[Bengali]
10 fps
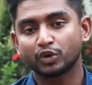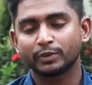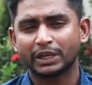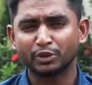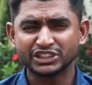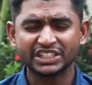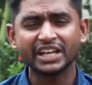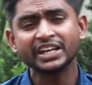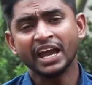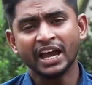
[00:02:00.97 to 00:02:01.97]
কর্মীদের এবং
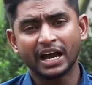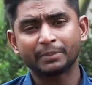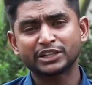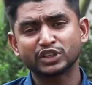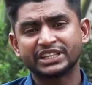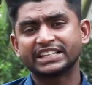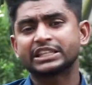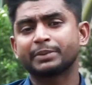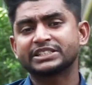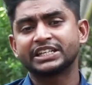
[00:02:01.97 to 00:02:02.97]
সেটাই আমরা আসলে দেখতে
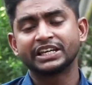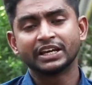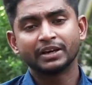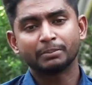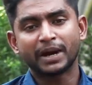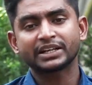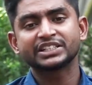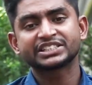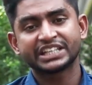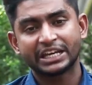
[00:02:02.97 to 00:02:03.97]
পেয়েছি
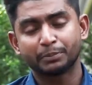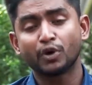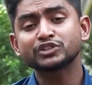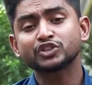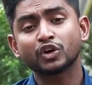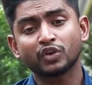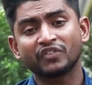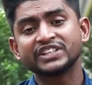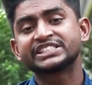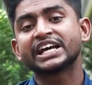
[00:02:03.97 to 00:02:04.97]
বাংলাদেশ ক্রিকেট বোর্ড যখন
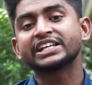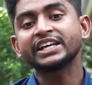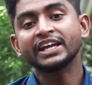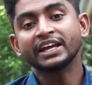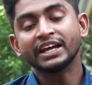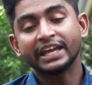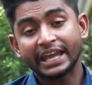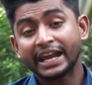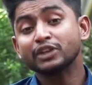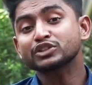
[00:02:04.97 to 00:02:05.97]
অফিসিয়ালি
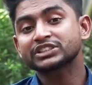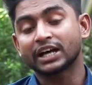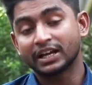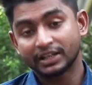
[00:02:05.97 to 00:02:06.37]
একাদশটা